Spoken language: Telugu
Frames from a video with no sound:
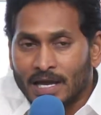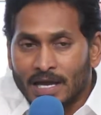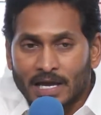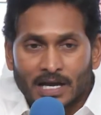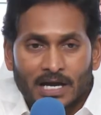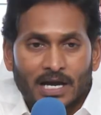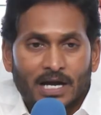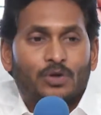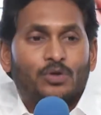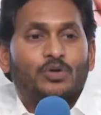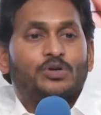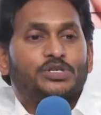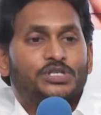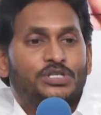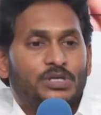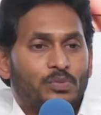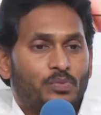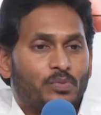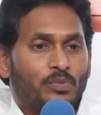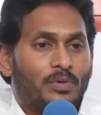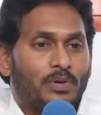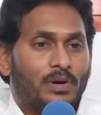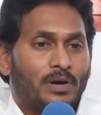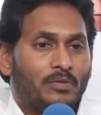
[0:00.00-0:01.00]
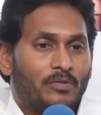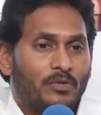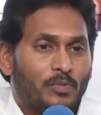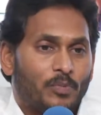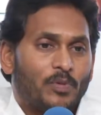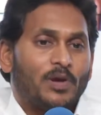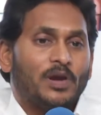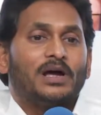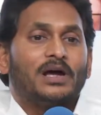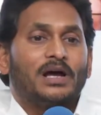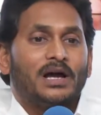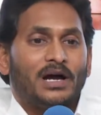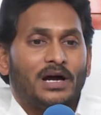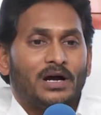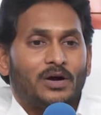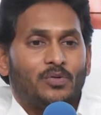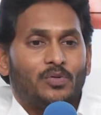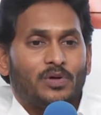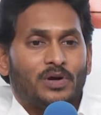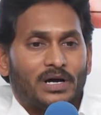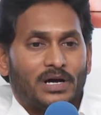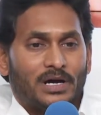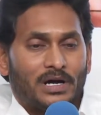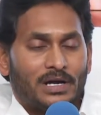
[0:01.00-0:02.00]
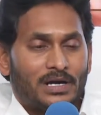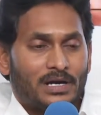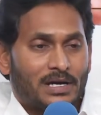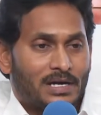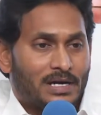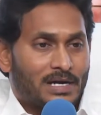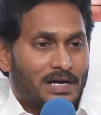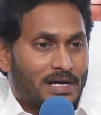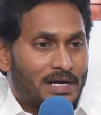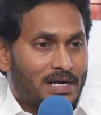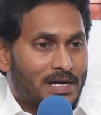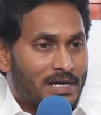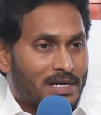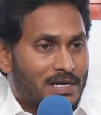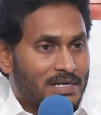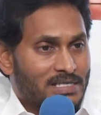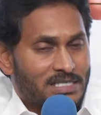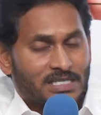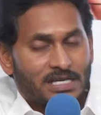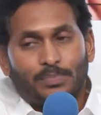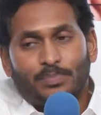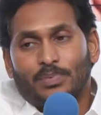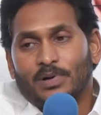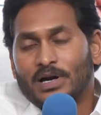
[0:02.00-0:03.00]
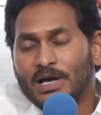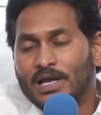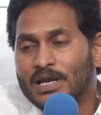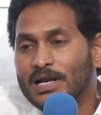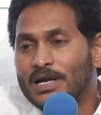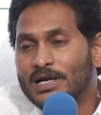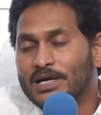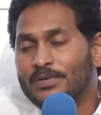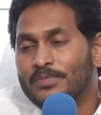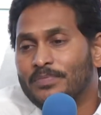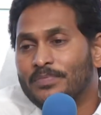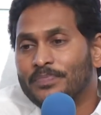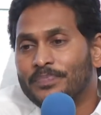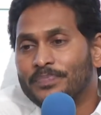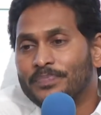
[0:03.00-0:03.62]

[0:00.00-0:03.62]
ఇంకా కొంచెం విపులంగా కూడా చెప్పగలగడం